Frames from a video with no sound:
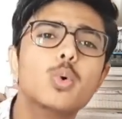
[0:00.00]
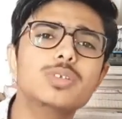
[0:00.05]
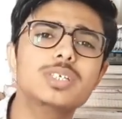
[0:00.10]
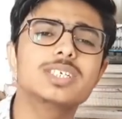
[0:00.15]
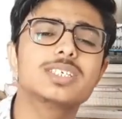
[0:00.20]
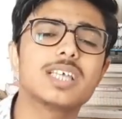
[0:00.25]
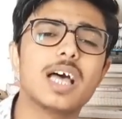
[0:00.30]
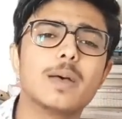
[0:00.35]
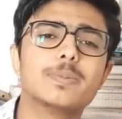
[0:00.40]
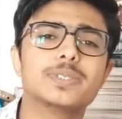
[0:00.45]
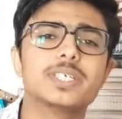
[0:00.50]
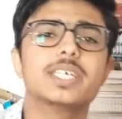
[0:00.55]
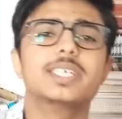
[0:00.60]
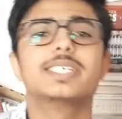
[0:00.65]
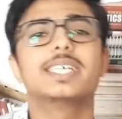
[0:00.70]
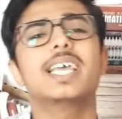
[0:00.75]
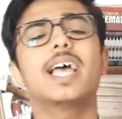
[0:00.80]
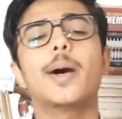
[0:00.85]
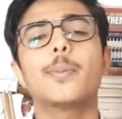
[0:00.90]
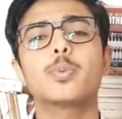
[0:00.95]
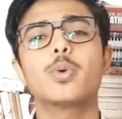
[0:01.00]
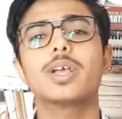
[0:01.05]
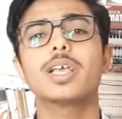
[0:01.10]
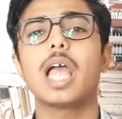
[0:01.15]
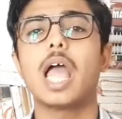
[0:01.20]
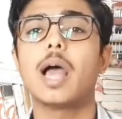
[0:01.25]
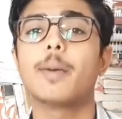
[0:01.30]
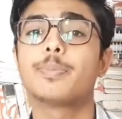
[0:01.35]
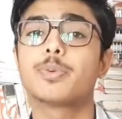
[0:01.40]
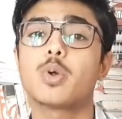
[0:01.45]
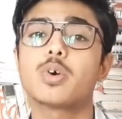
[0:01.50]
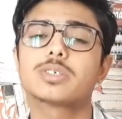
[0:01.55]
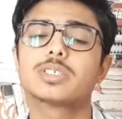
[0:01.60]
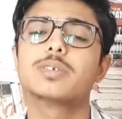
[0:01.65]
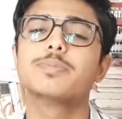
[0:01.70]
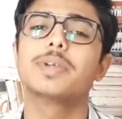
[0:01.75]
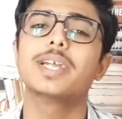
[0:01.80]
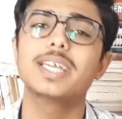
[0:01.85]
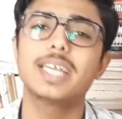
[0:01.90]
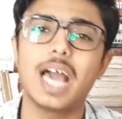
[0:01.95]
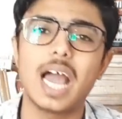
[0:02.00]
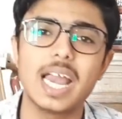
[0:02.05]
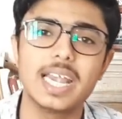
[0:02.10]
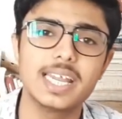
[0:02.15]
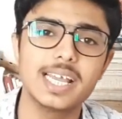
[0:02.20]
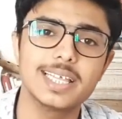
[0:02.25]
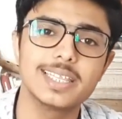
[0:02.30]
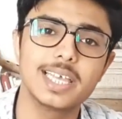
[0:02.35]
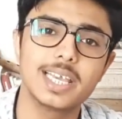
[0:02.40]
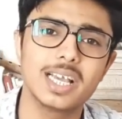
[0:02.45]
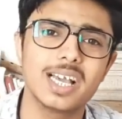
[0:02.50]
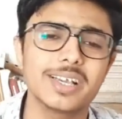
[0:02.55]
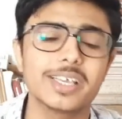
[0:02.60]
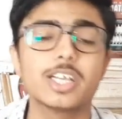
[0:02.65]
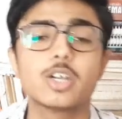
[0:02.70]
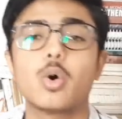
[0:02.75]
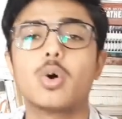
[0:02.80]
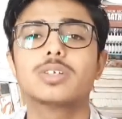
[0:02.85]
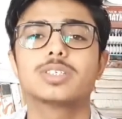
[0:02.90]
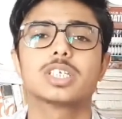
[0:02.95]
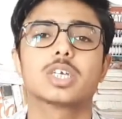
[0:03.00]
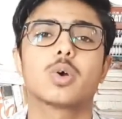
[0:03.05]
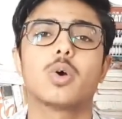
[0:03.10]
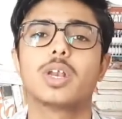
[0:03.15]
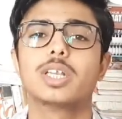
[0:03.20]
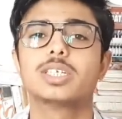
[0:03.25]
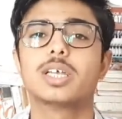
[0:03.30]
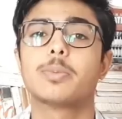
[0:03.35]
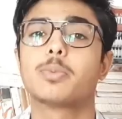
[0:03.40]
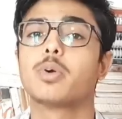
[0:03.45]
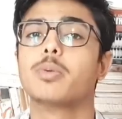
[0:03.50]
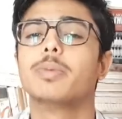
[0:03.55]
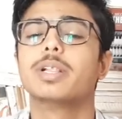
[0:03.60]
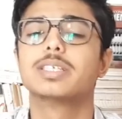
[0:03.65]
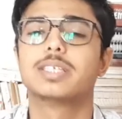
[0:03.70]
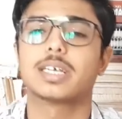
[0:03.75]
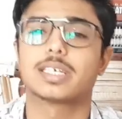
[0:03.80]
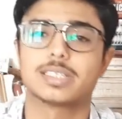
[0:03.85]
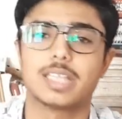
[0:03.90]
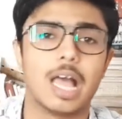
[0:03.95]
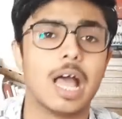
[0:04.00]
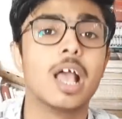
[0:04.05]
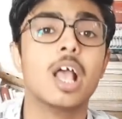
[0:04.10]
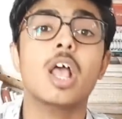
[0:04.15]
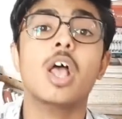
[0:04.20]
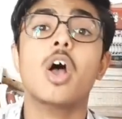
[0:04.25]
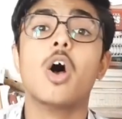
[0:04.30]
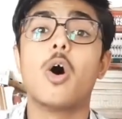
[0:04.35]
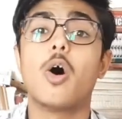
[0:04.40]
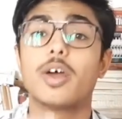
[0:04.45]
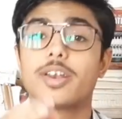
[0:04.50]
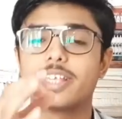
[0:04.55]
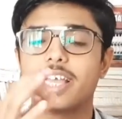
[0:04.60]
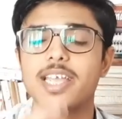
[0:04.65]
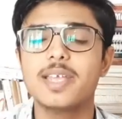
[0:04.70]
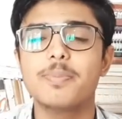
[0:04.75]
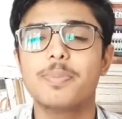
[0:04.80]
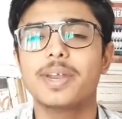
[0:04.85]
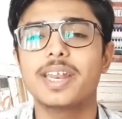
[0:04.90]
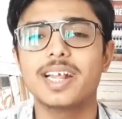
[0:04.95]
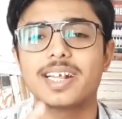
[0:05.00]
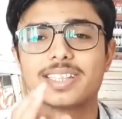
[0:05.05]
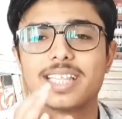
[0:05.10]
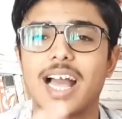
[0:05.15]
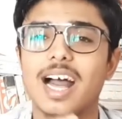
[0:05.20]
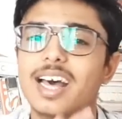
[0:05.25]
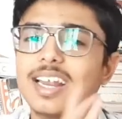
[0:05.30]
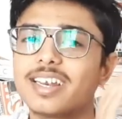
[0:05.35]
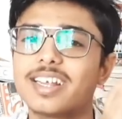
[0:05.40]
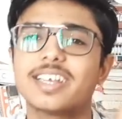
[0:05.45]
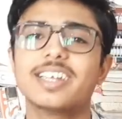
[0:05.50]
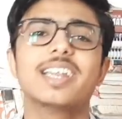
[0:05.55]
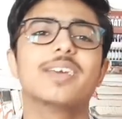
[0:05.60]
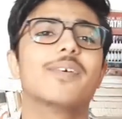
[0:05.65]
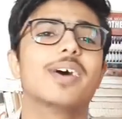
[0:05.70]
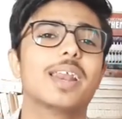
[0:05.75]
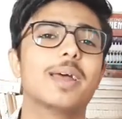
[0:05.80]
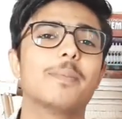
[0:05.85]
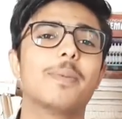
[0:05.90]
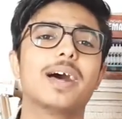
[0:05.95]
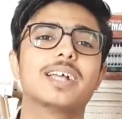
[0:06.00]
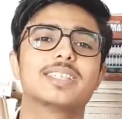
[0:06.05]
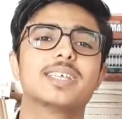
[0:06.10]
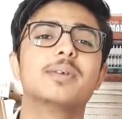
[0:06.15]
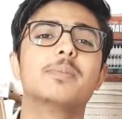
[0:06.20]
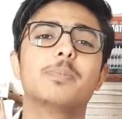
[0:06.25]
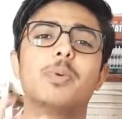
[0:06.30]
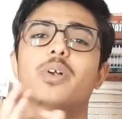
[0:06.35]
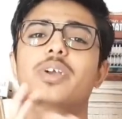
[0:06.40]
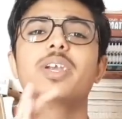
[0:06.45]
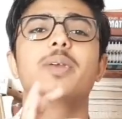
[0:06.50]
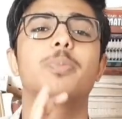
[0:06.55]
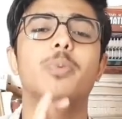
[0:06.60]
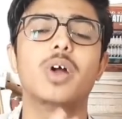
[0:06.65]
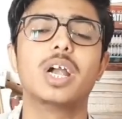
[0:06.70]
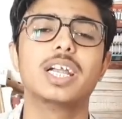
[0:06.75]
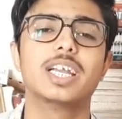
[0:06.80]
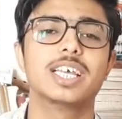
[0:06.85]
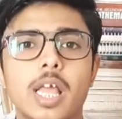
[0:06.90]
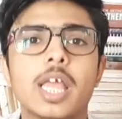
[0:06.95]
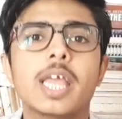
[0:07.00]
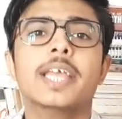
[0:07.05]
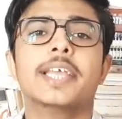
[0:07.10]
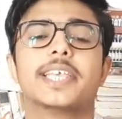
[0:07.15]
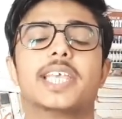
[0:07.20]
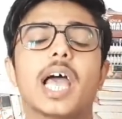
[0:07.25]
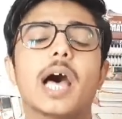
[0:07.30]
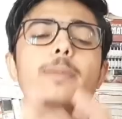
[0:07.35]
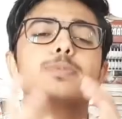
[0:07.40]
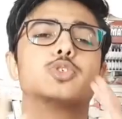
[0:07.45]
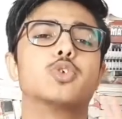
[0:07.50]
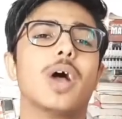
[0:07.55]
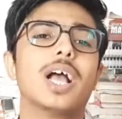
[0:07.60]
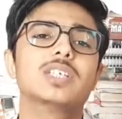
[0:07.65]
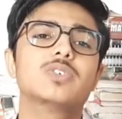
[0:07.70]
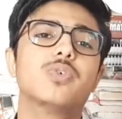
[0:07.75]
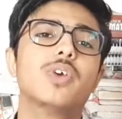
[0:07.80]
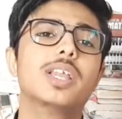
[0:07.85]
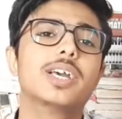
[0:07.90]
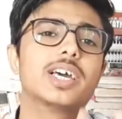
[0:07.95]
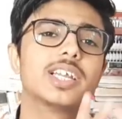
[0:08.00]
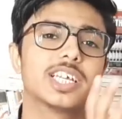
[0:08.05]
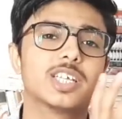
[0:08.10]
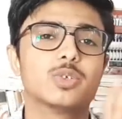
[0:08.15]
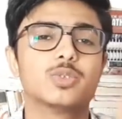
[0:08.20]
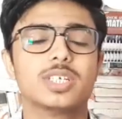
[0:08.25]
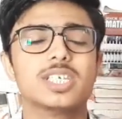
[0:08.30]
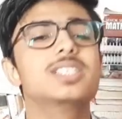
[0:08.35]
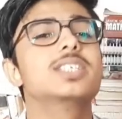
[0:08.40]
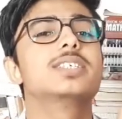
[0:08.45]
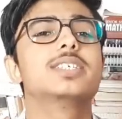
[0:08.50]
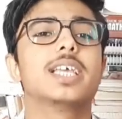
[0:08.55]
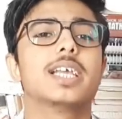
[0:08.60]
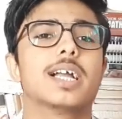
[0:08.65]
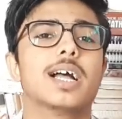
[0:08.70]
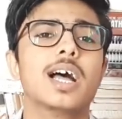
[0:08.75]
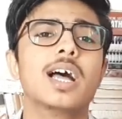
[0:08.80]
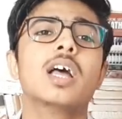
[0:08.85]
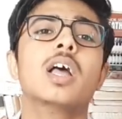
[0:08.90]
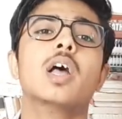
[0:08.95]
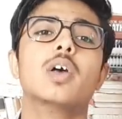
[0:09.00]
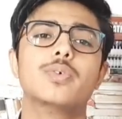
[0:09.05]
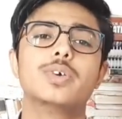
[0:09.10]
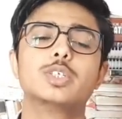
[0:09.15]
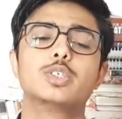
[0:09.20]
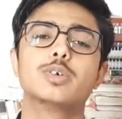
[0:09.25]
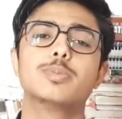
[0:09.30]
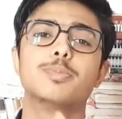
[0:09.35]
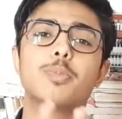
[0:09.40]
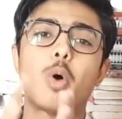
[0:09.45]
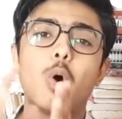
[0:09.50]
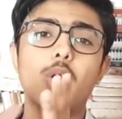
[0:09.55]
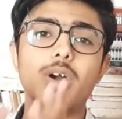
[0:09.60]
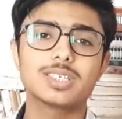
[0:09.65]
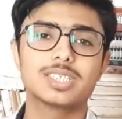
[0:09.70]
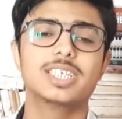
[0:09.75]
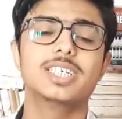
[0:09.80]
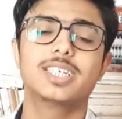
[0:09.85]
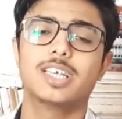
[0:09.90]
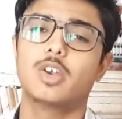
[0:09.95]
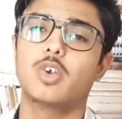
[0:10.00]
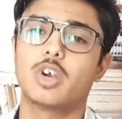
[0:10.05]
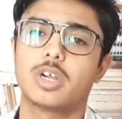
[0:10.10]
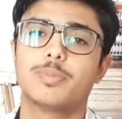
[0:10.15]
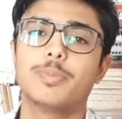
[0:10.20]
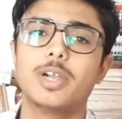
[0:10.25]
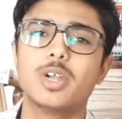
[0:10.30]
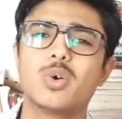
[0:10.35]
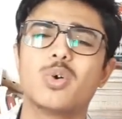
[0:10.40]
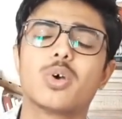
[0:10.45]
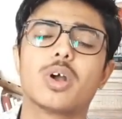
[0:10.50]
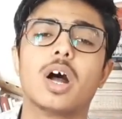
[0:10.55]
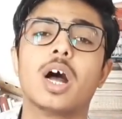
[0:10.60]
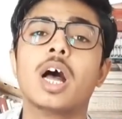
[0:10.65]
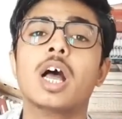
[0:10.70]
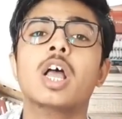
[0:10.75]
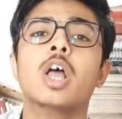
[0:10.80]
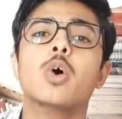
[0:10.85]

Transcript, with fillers: उस हिसाब से ये आपको एक अप्रॉक्सीमेट आइडिया देगा कि कौन सा कॉलेज आपको मिल सकता है और यहीं पर एक ध्यान रखने वाला बात है इंपॉर्टेंट पॉइंट है जो कि आप चॉइस फिल करके तो दे दीजिएगा फिर जो मॉक सीट अलॉटमेंट होगा